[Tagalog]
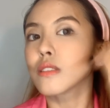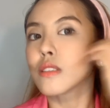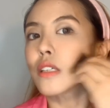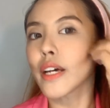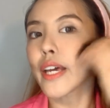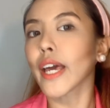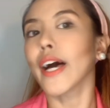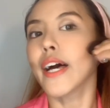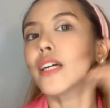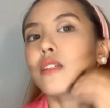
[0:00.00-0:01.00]

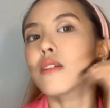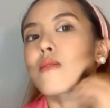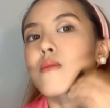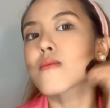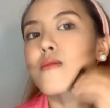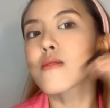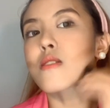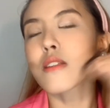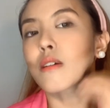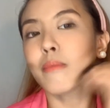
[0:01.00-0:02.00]
Ayan.
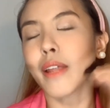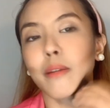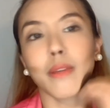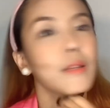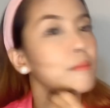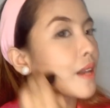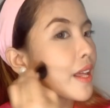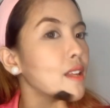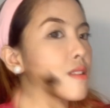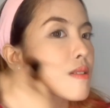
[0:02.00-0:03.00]
Blend, blend,
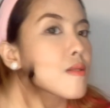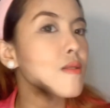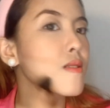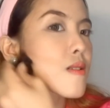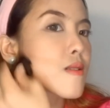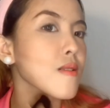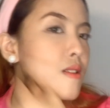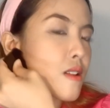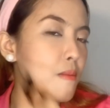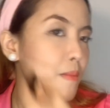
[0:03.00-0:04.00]
blend.
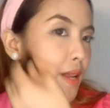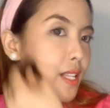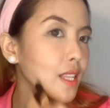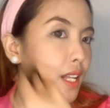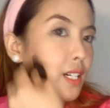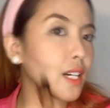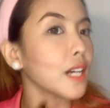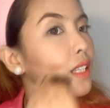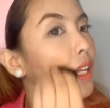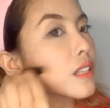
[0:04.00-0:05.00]
Blend lang
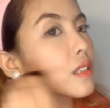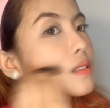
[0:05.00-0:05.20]
natin.